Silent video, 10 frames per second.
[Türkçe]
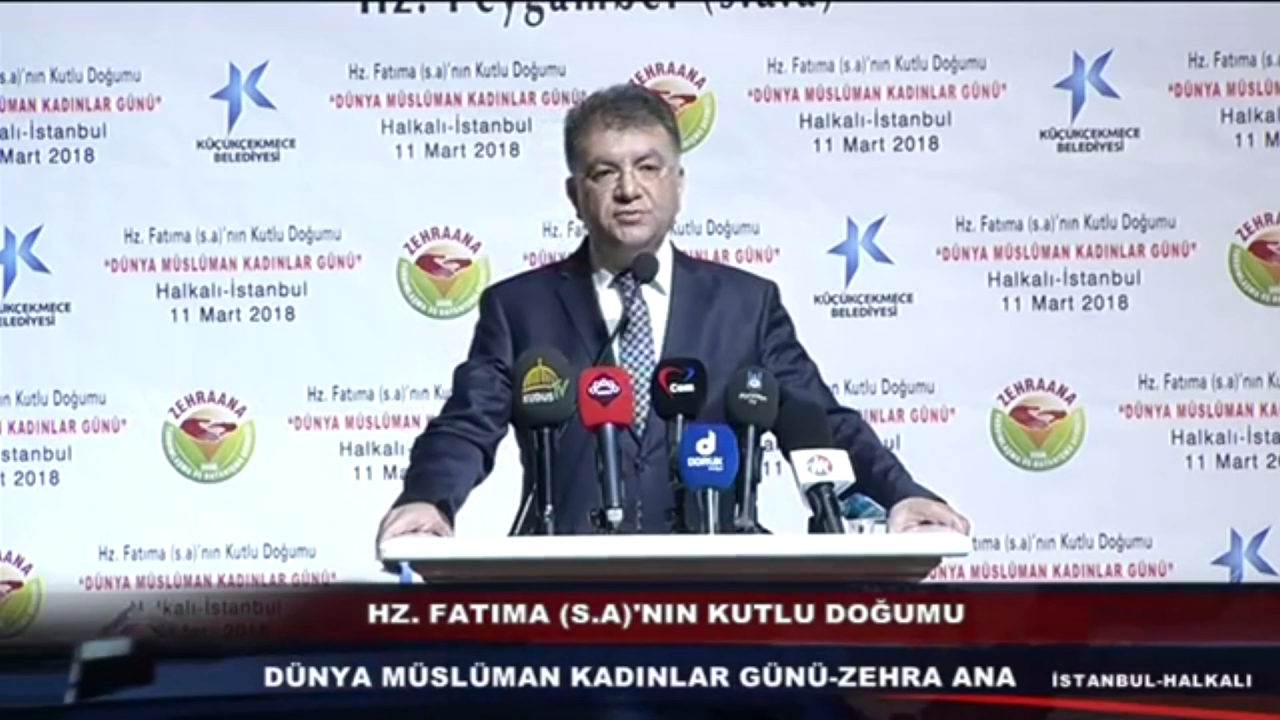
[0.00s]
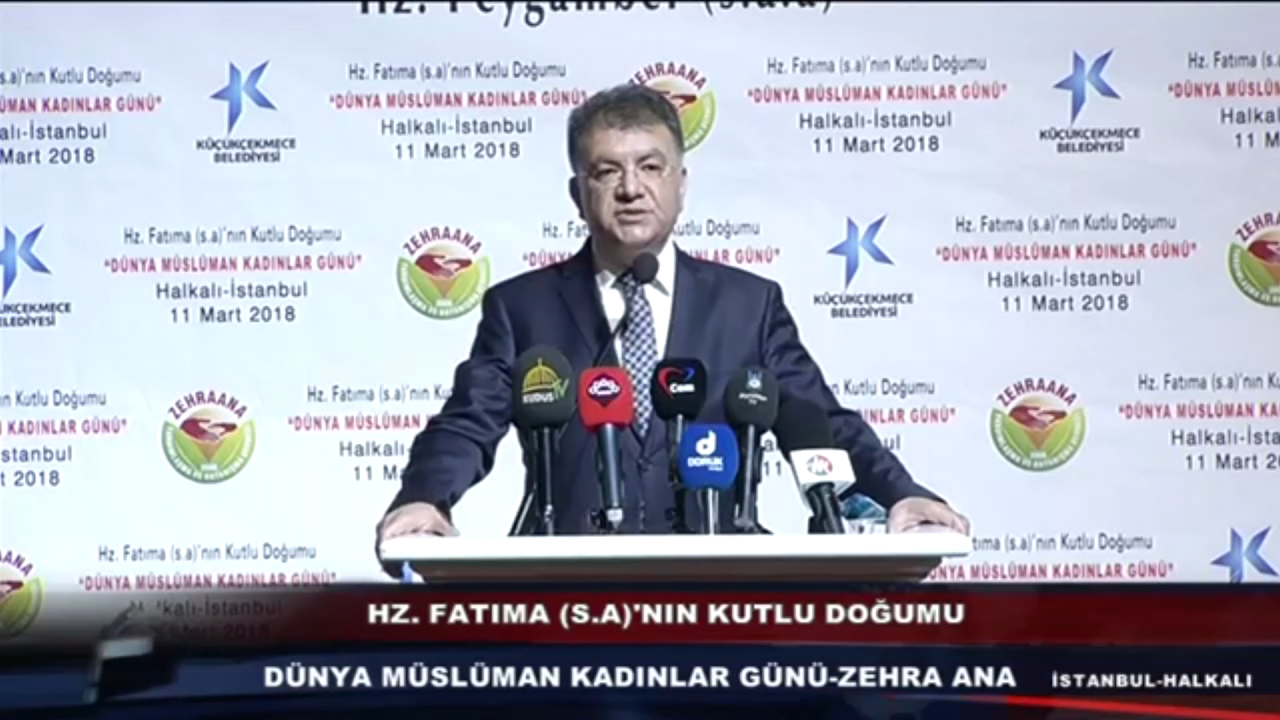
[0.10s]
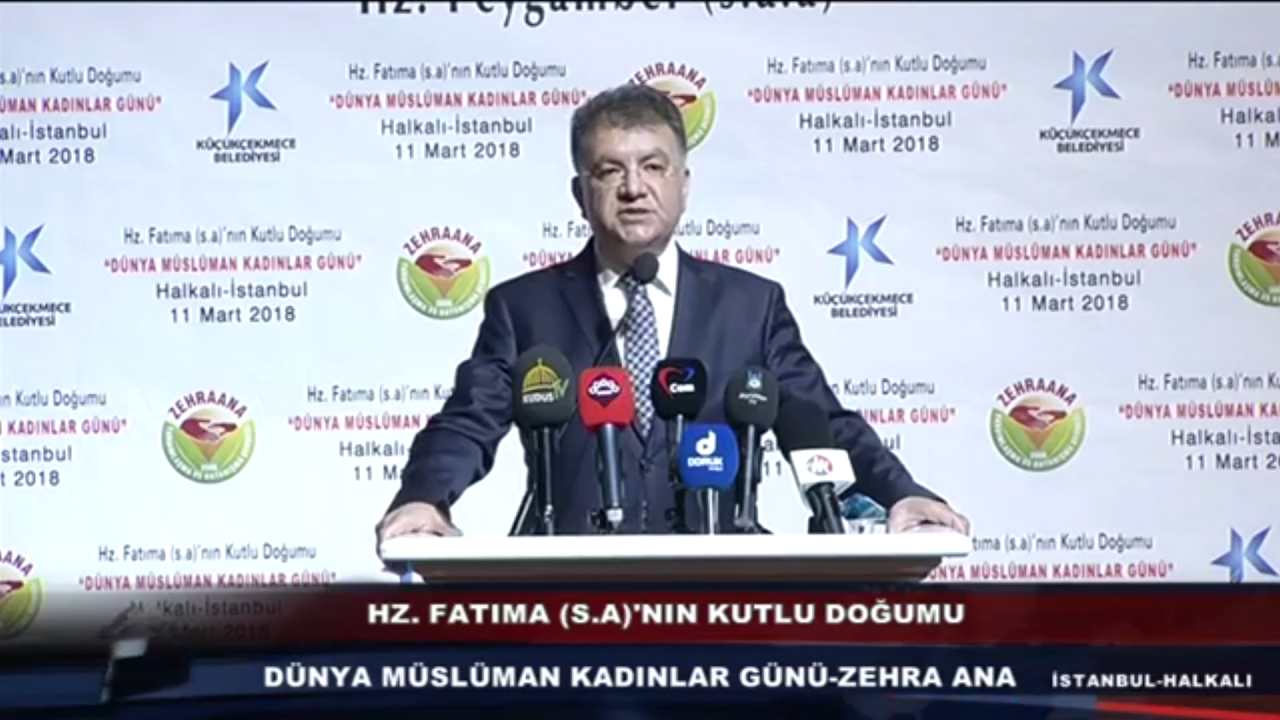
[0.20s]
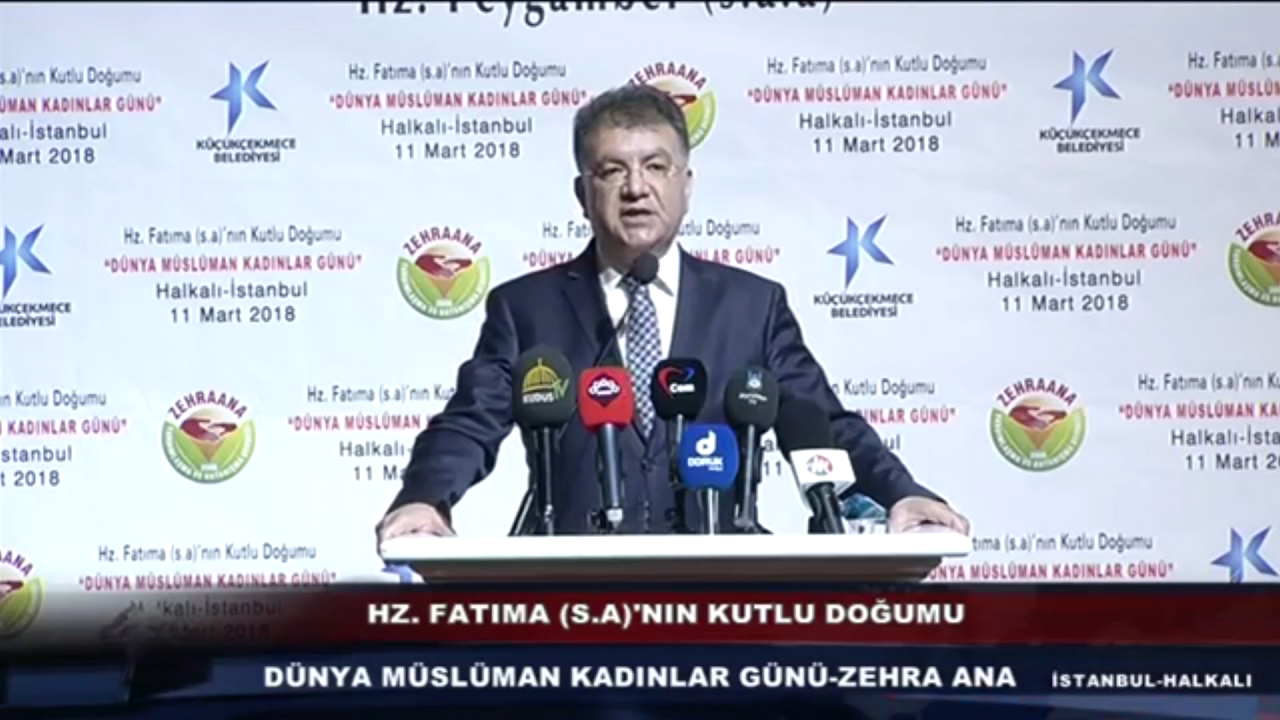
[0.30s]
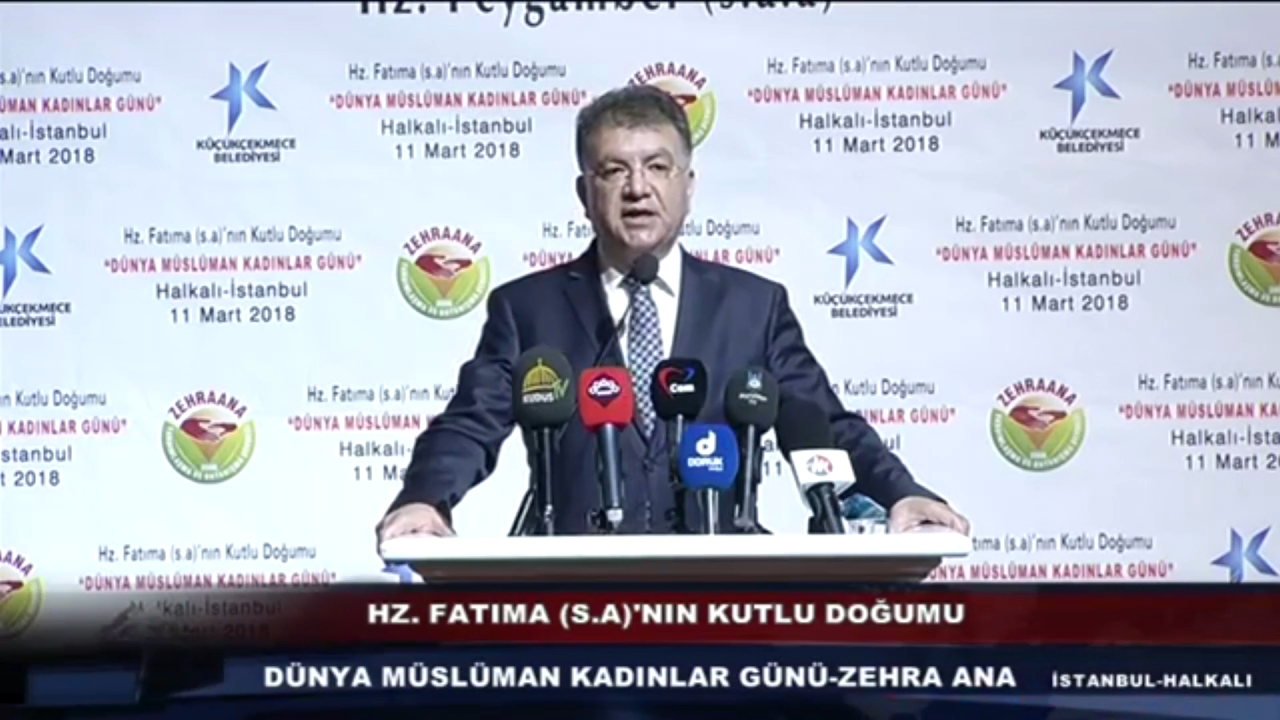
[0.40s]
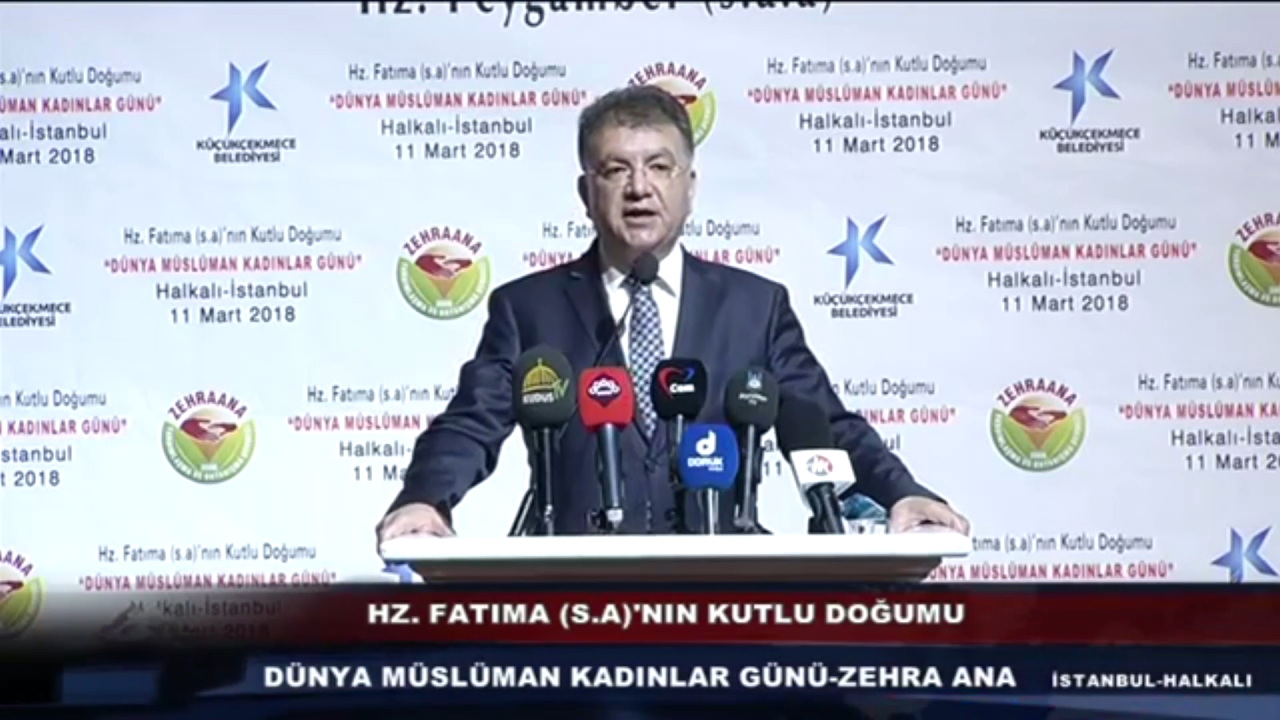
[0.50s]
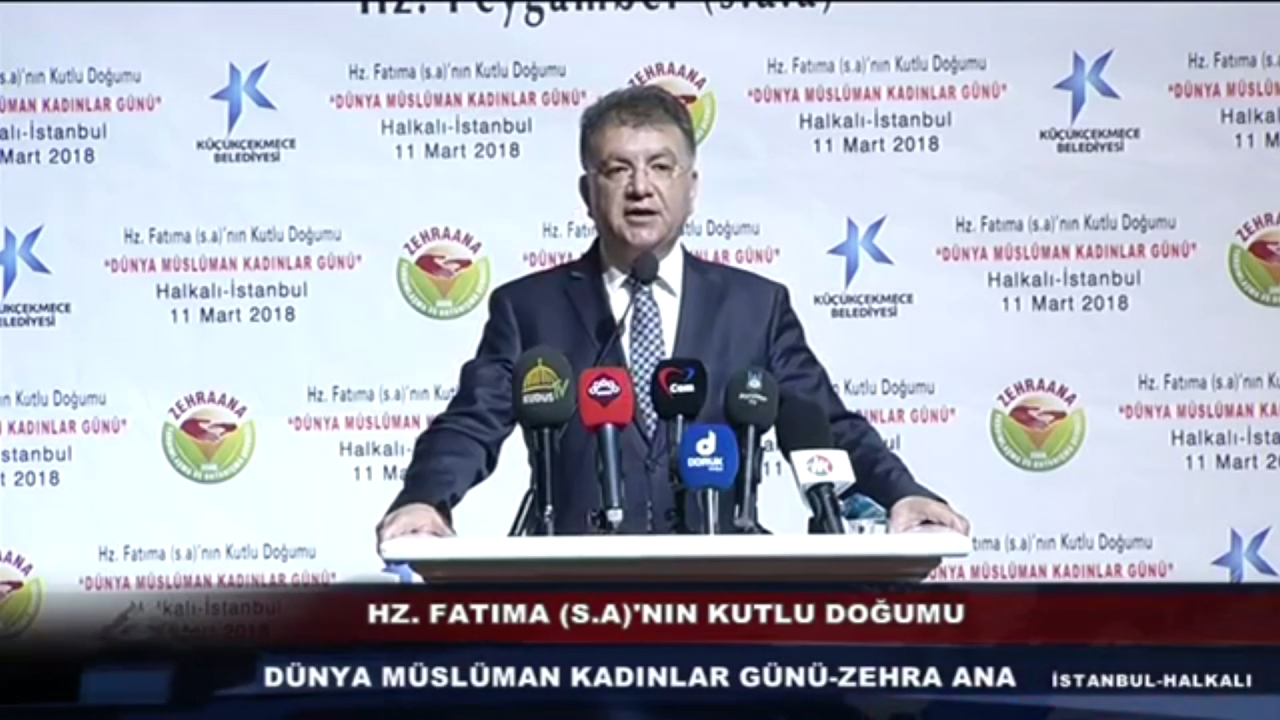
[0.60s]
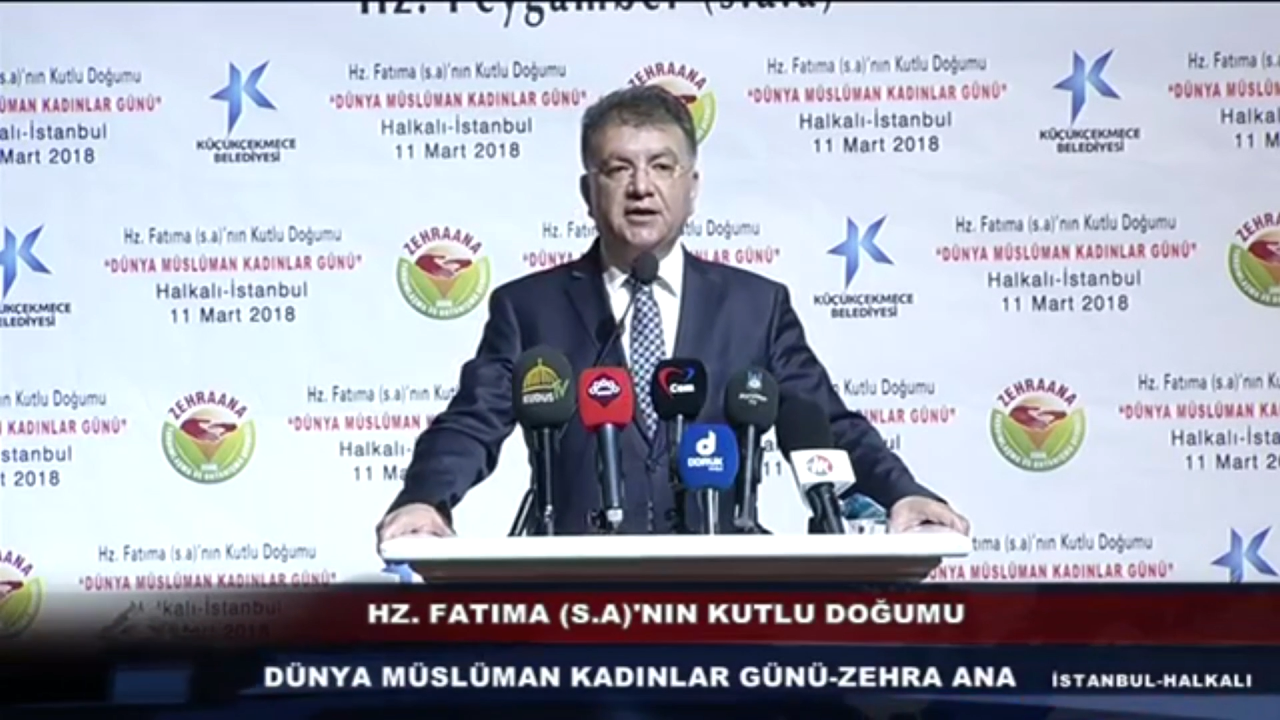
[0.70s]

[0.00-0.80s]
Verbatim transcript: sizlere,